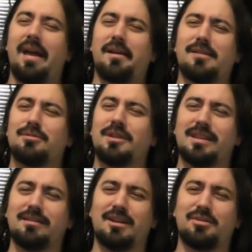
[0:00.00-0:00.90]
ah, comme je
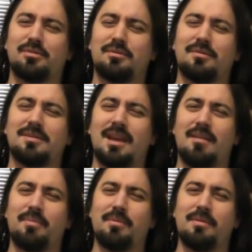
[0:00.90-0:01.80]
l'ai dit, je, trouve
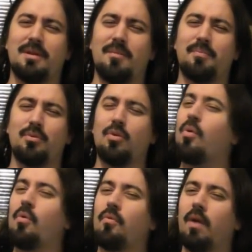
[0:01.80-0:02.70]
ça un peu, un peu
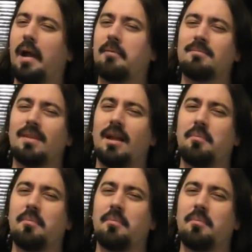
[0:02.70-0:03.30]
gros, voilà.